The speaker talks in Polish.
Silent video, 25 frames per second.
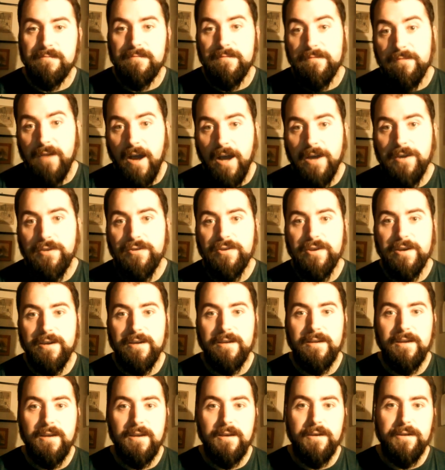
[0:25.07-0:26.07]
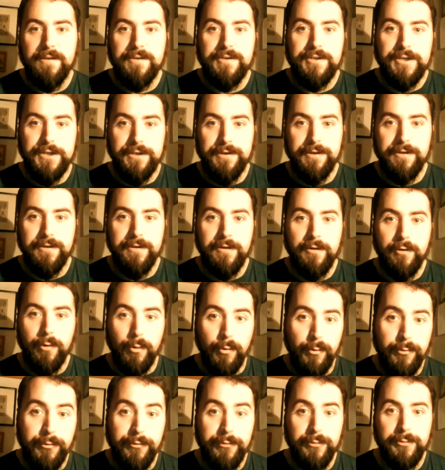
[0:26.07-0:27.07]
Wajdzie, czy
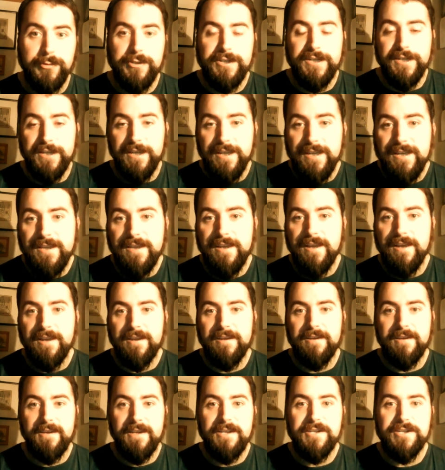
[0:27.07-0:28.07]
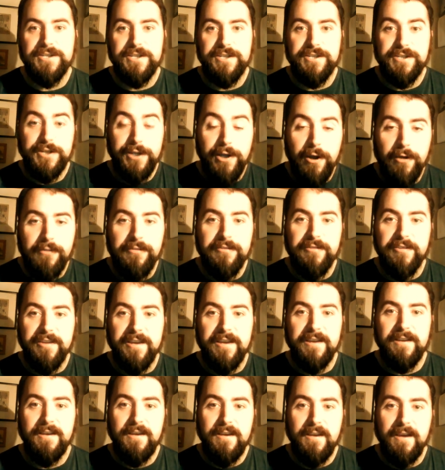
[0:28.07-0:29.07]
Kucu, czy innych jeszcze
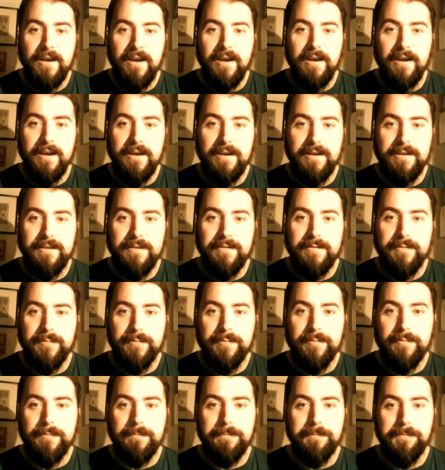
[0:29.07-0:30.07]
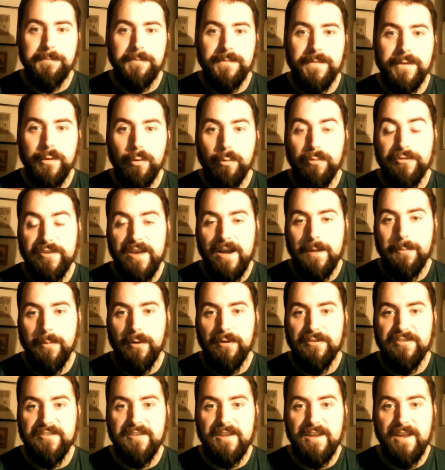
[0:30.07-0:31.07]
żyjących e, tuzach
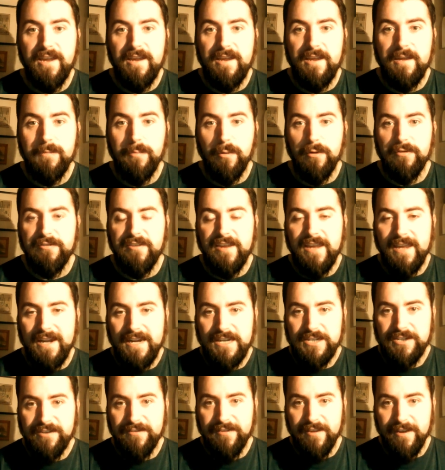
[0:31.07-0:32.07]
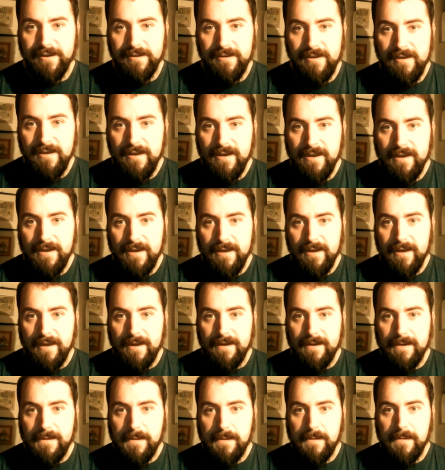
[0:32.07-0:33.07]
polskiej, polskiej reżyserii.
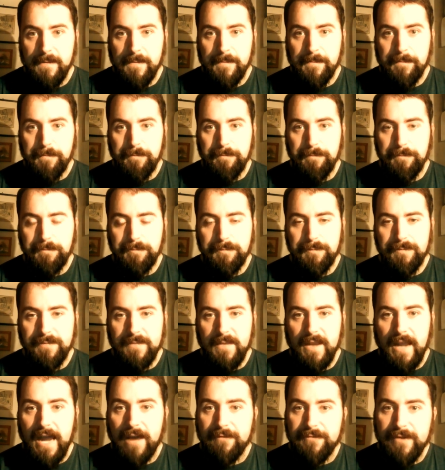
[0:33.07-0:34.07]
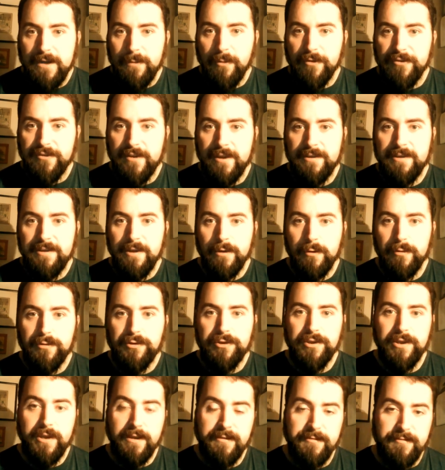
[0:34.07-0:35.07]
E, a film Ostatnia
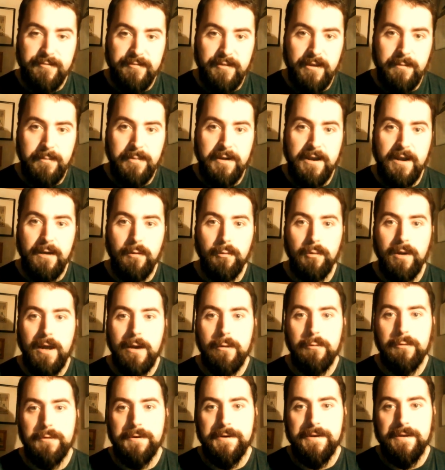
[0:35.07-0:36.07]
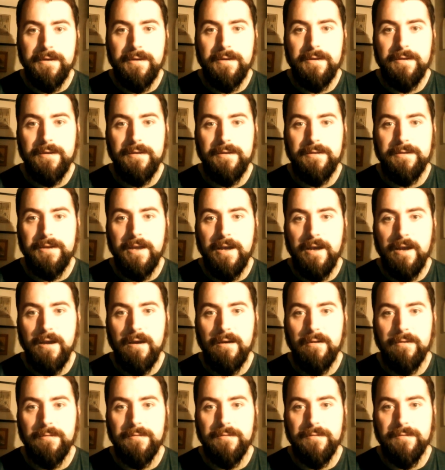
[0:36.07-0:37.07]
Rodzina zebrał laury
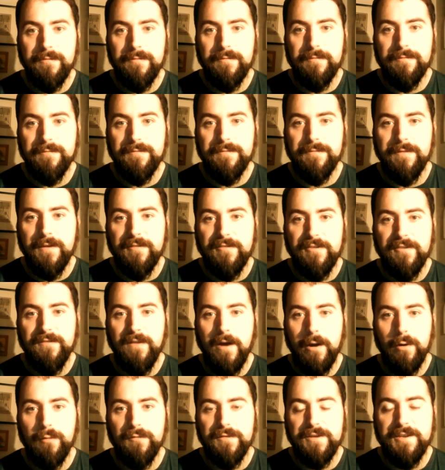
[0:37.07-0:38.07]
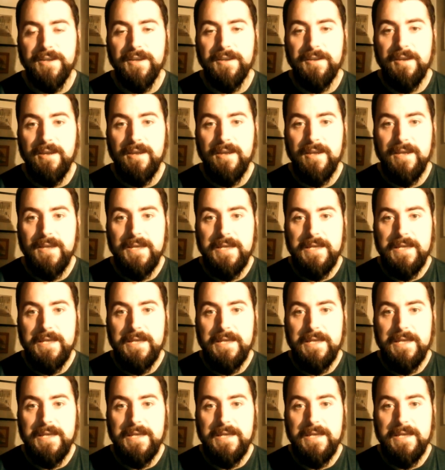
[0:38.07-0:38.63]
na festiwalu w Gdyni